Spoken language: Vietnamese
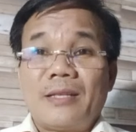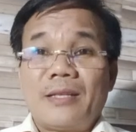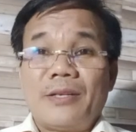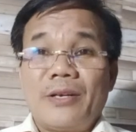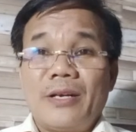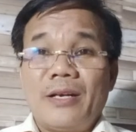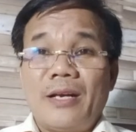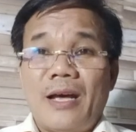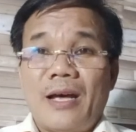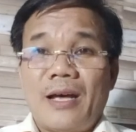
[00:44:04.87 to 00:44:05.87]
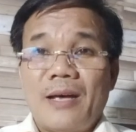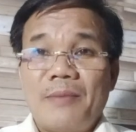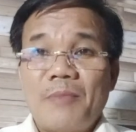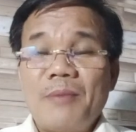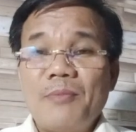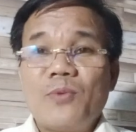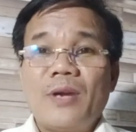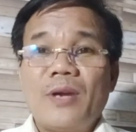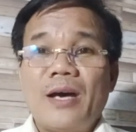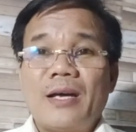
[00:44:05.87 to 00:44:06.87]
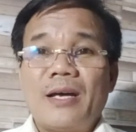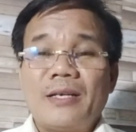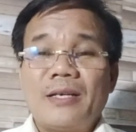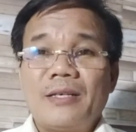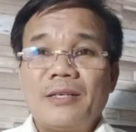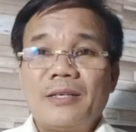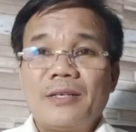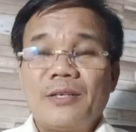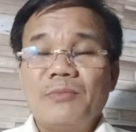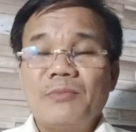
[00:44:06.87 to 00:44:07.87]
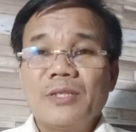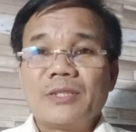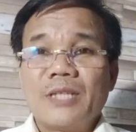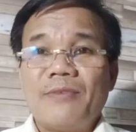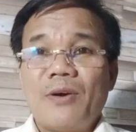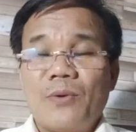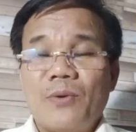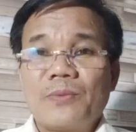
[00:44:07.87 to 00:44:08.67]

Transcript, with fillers: thành cho nên là bắt buộc là trung ương sẽ vào cuộc.